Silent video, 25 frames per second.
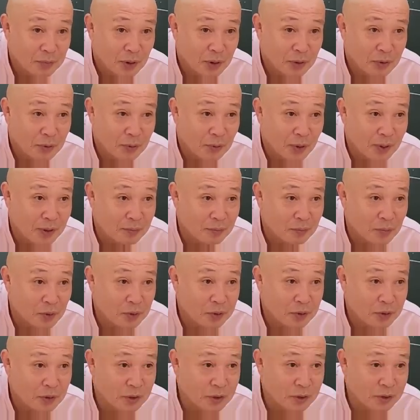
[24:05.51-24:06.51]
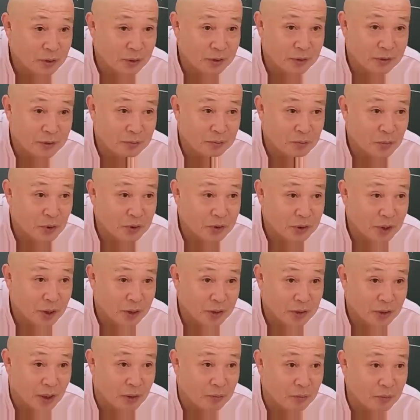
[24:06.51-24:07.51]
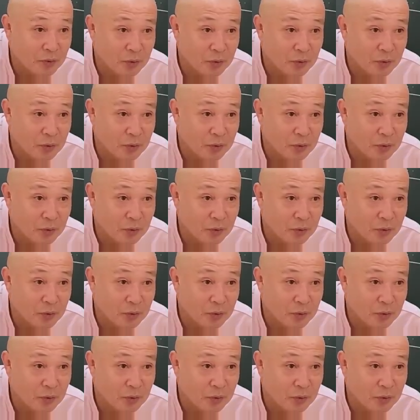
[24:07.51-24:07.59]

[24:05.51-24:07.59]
평관, 뭐 식신, 뭐 제살,